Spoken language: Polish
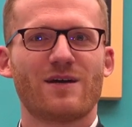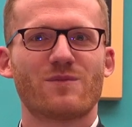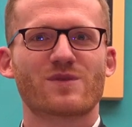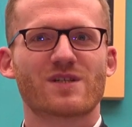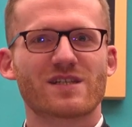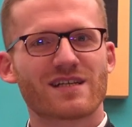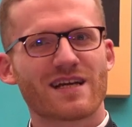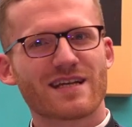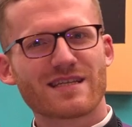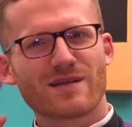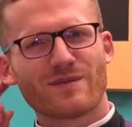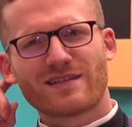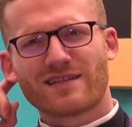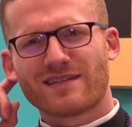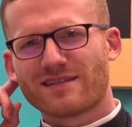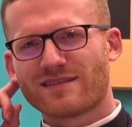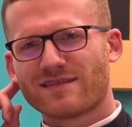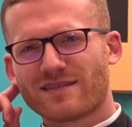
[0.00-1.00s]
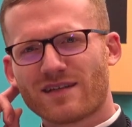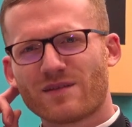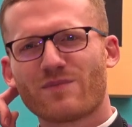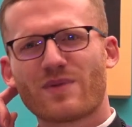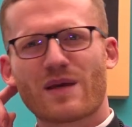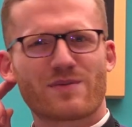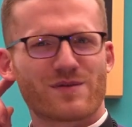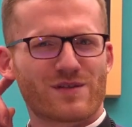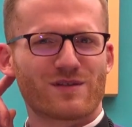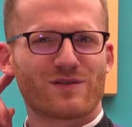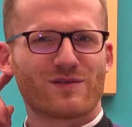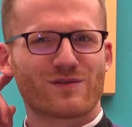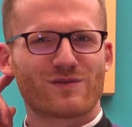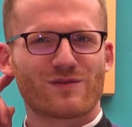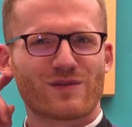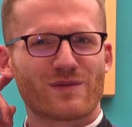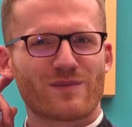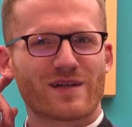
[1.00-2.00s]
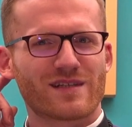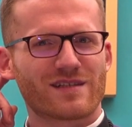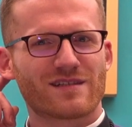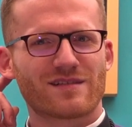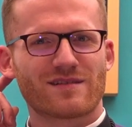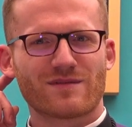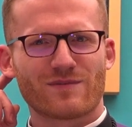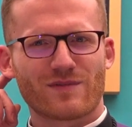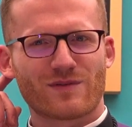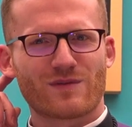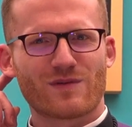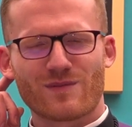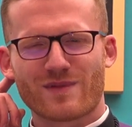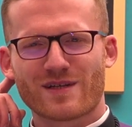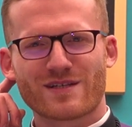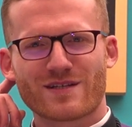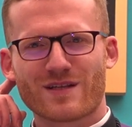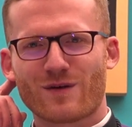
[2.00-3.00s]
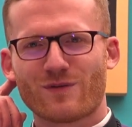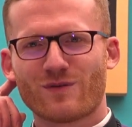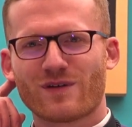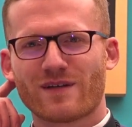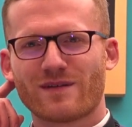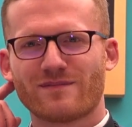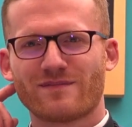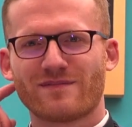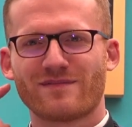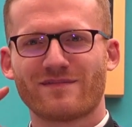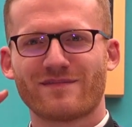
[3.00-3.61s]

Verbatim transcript: Przeszkadza mi ten, ten pieprzyk, który masz, który masz za uchem.